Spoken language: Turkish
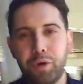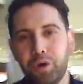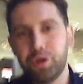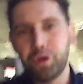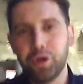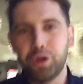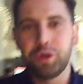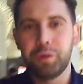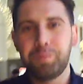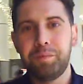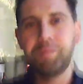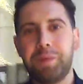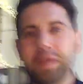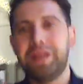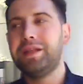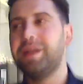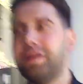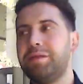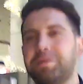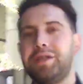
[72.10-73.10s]
abone olup
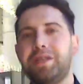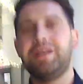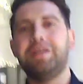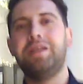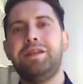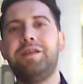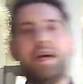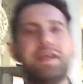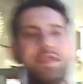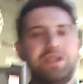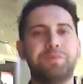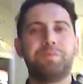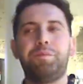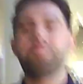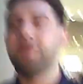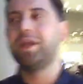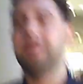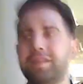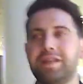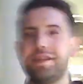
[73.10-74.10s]
bildirim zilini
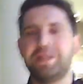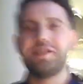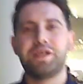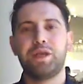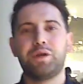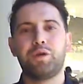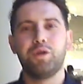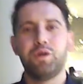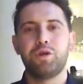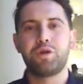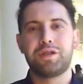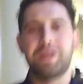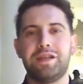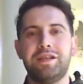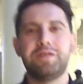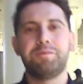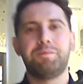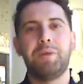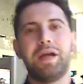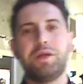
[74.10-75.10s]
açıp bana destek
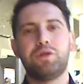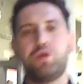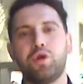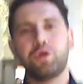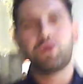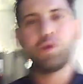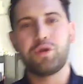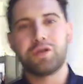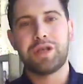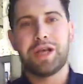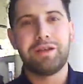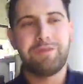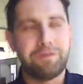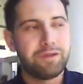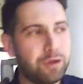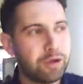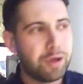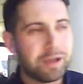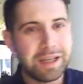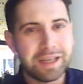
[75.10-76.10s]
olursanız ben çok
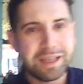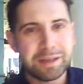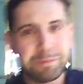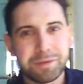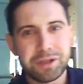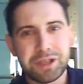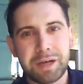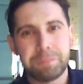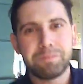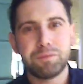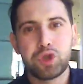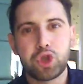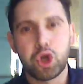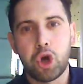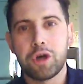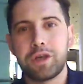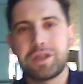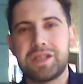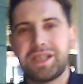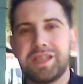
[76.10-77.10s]
güzel videolar yapacağım.
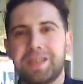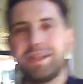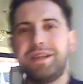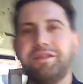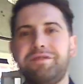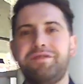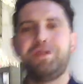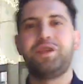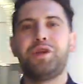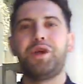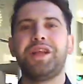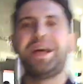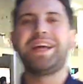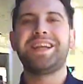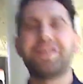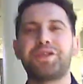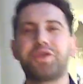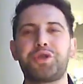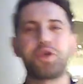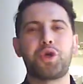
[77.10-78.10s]
Çok çılgın
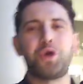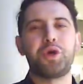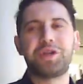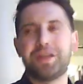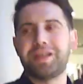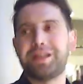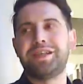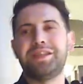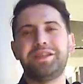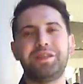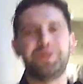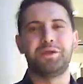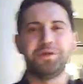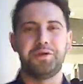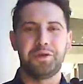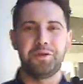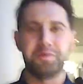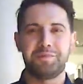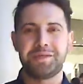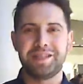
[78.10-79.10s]
videolar çok
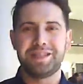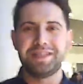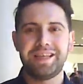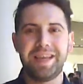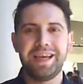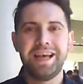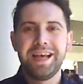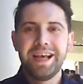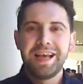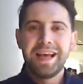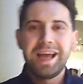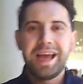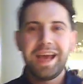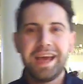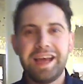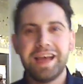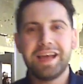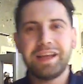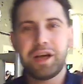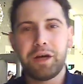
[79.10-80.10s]
yakında diyorum size.
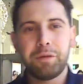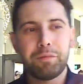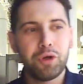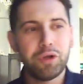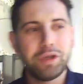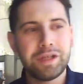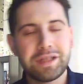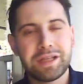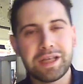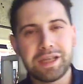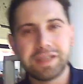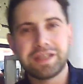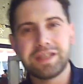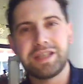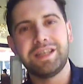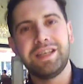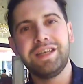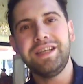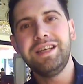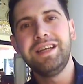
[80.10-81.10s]
Eğer abone
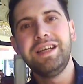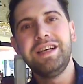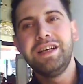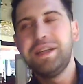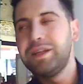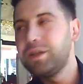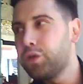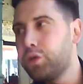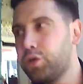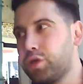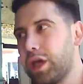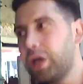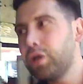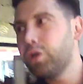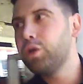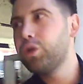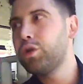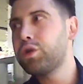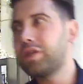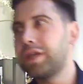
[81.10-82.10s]
sayısı
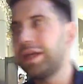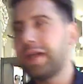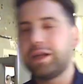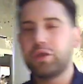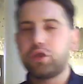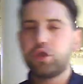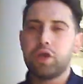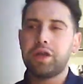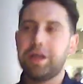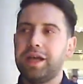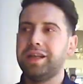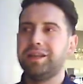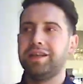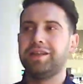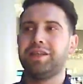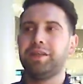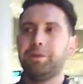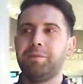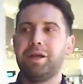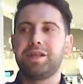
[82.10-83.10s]
güzel olursa yani şöyle
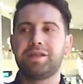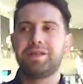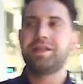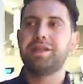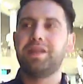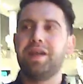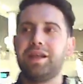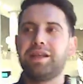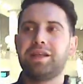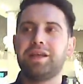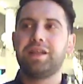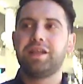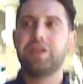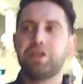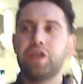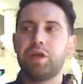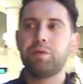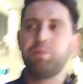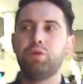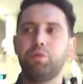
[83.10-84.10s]
anlatayım aslında
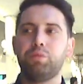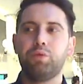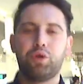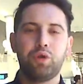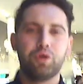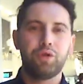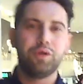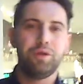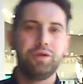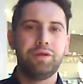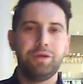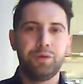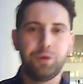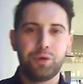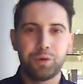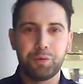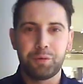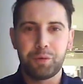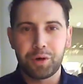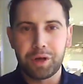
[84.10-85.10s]
arkadaşlar. Bunu bütün
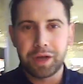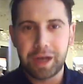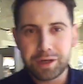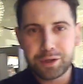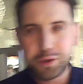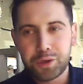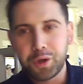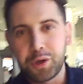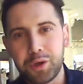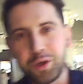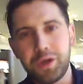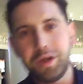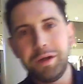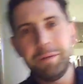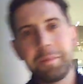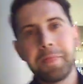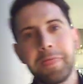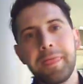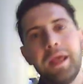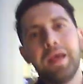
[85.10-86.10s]
YouTuber'lar söylüyor.